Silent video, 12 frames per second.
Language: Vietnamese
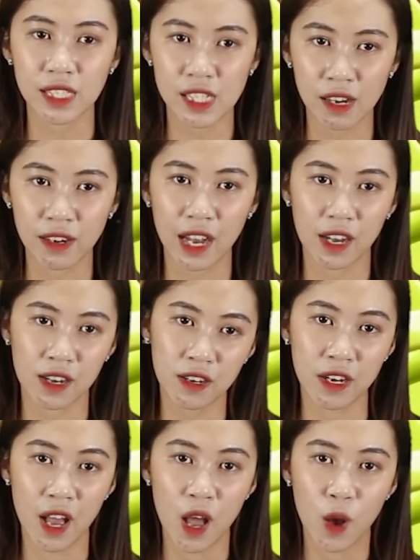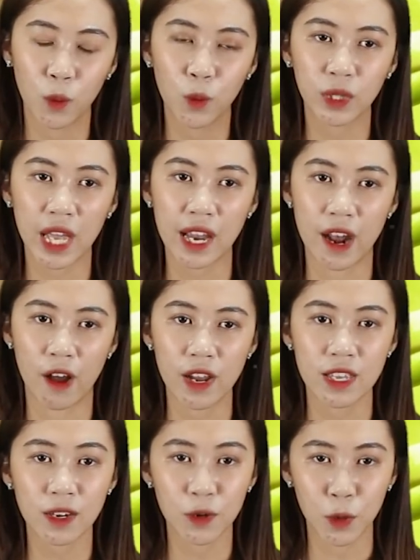tình trở nặng hơn. Cụ thể đó
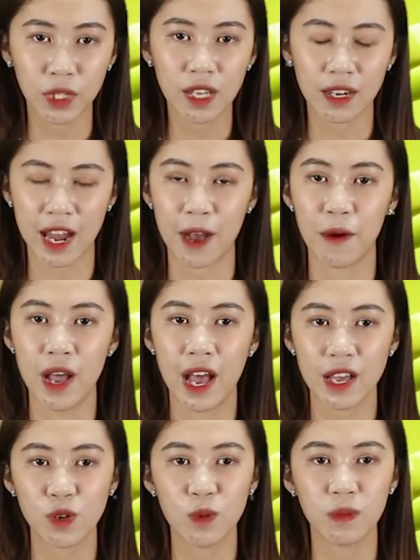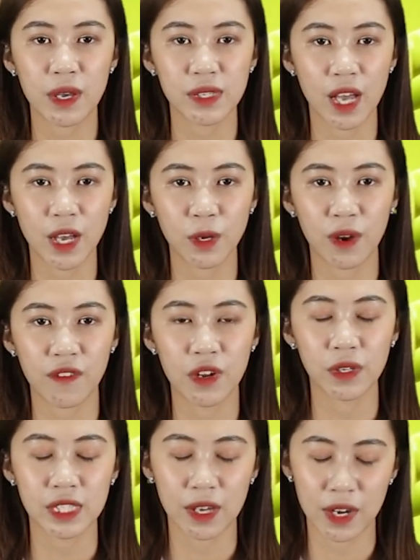là những đối tượng nào? Hãy cùng theo dõi qua
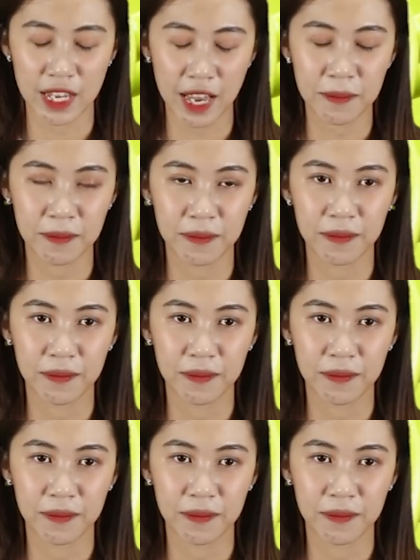video sau đây nhé!